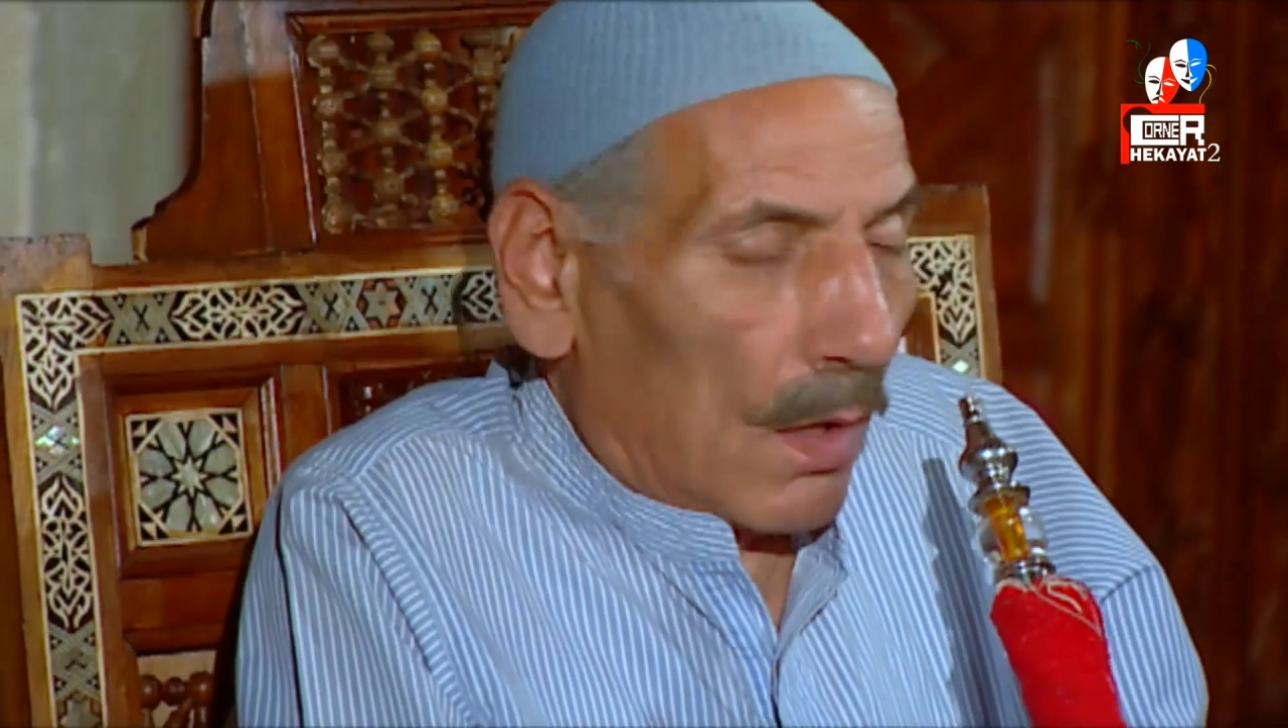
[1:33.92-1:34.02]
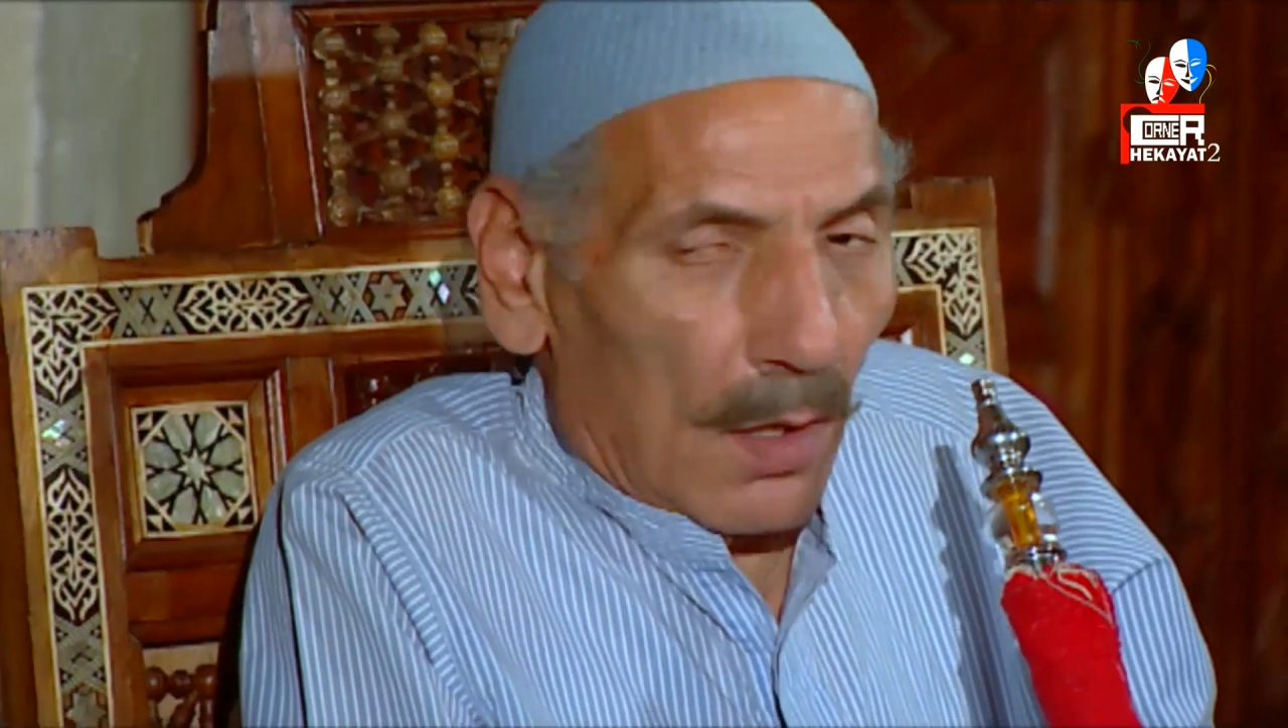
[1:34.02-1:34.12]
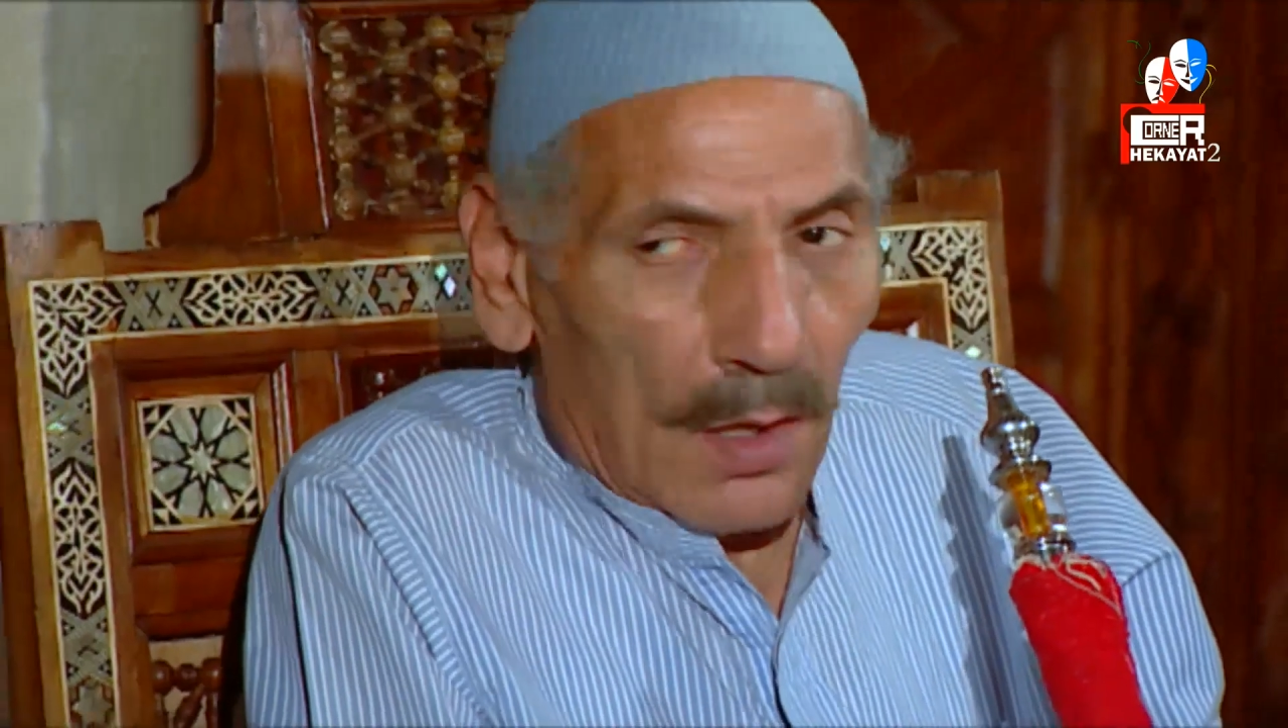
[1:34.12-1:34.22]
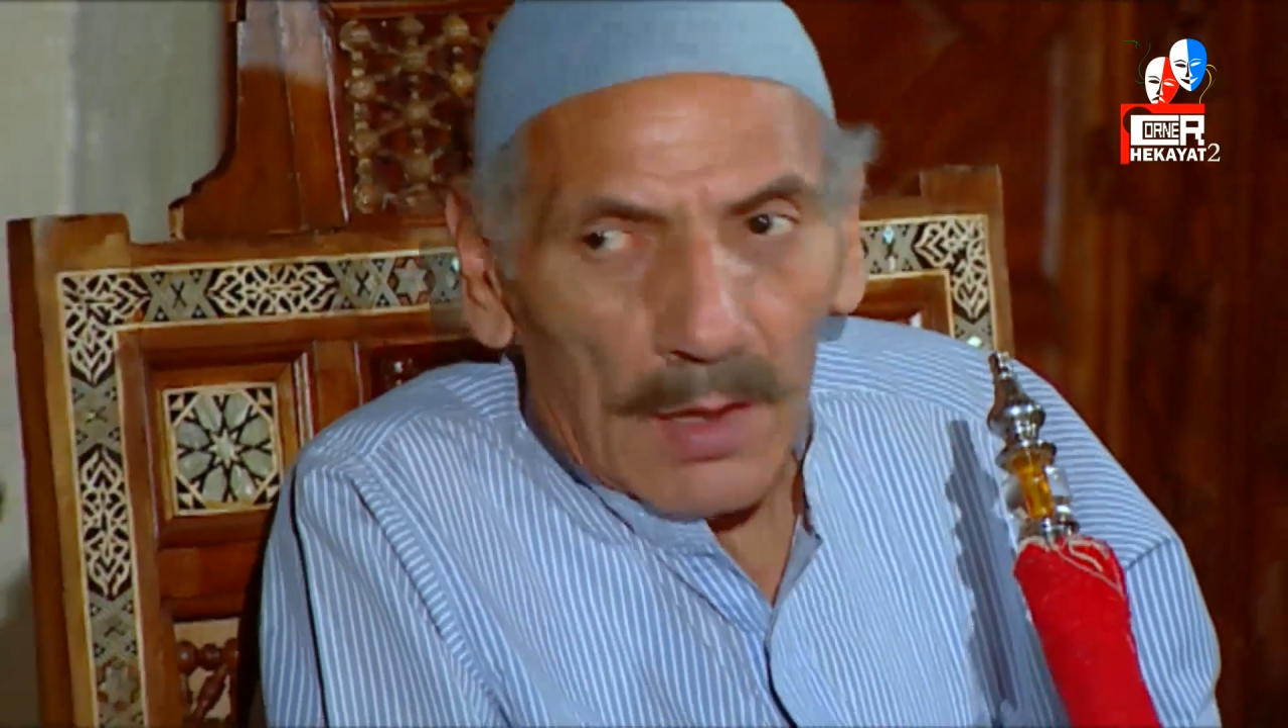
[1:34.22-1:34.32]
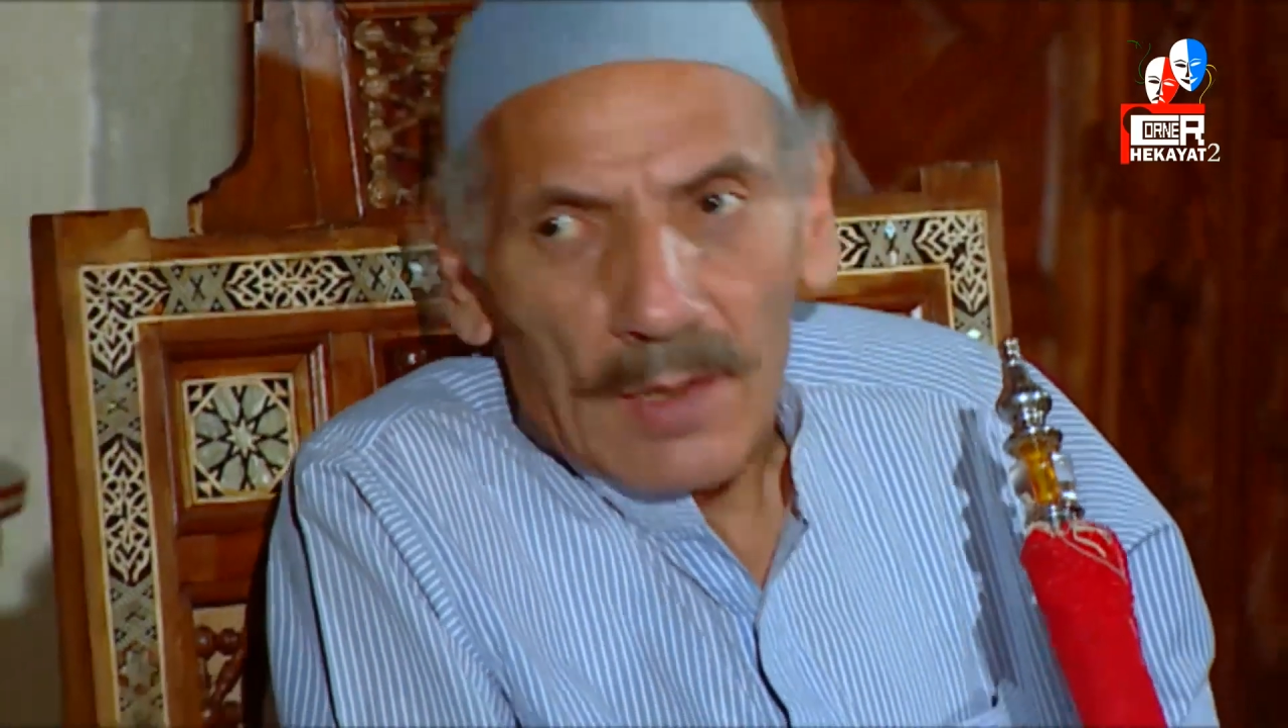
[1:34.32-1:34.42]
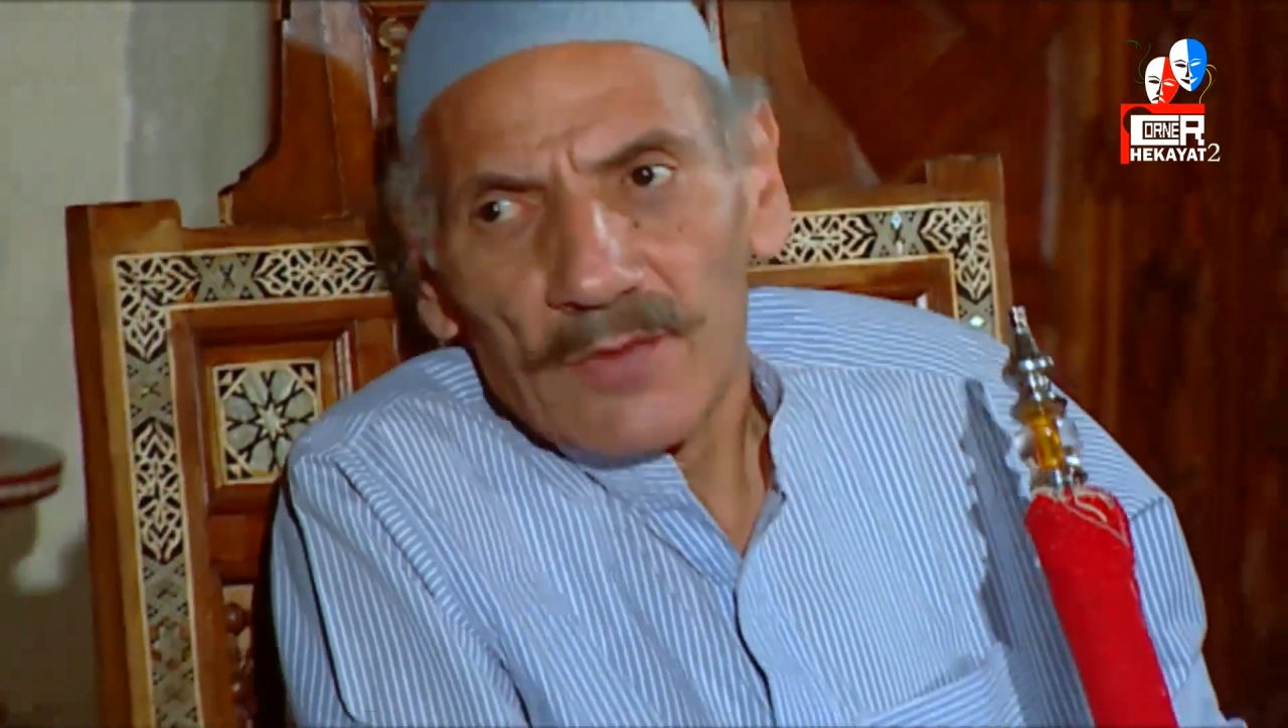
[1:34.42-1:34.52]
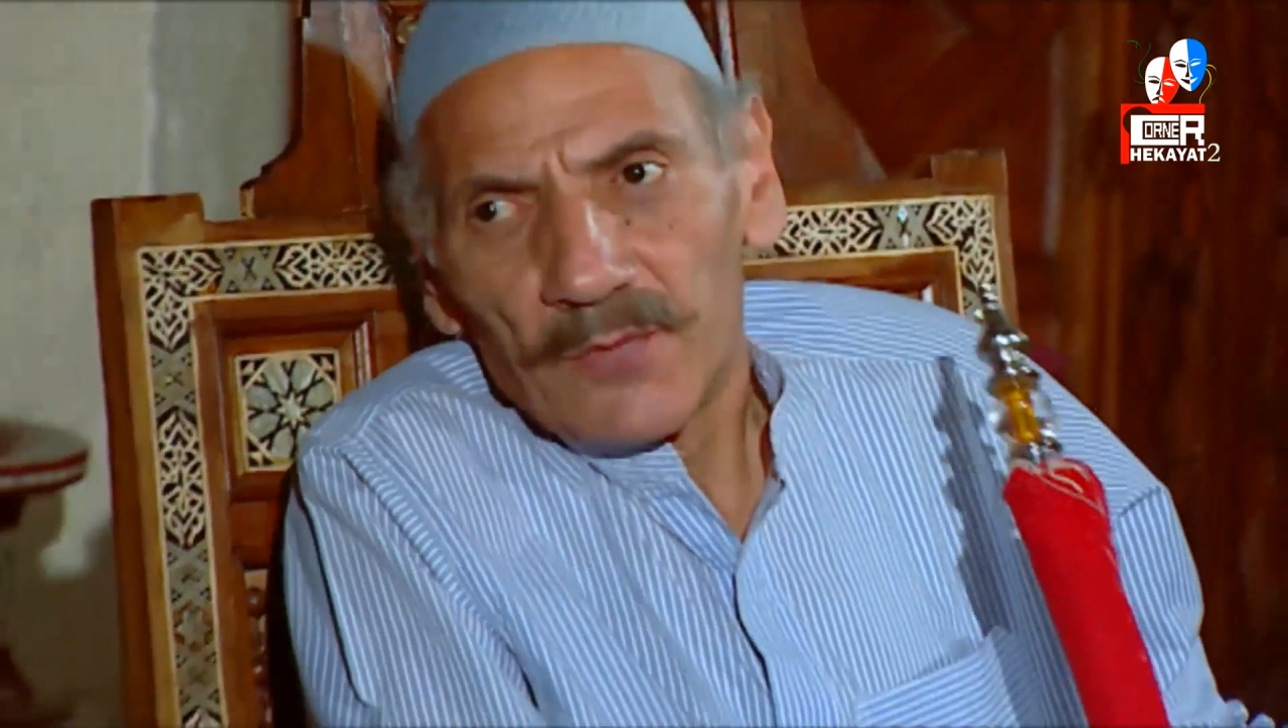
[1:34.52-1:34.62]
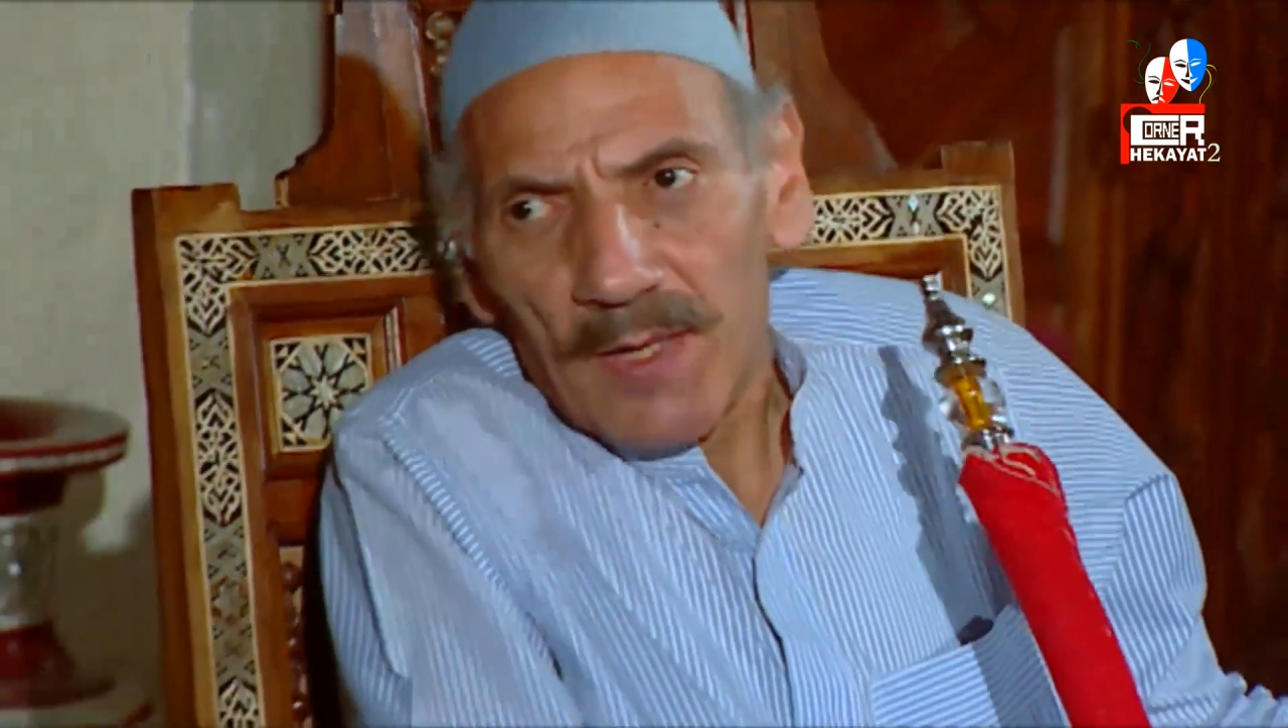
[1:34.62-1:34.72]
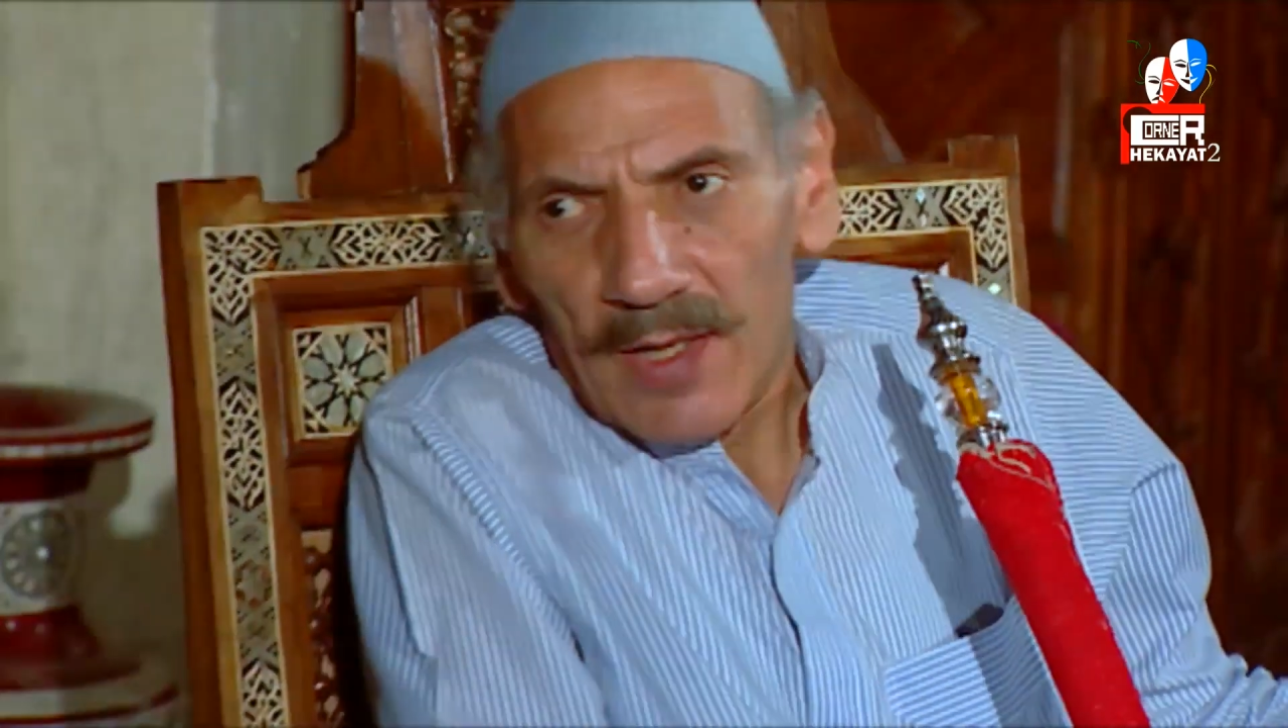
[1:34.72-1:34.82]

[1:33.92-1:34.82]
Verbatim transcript: خلاص بقى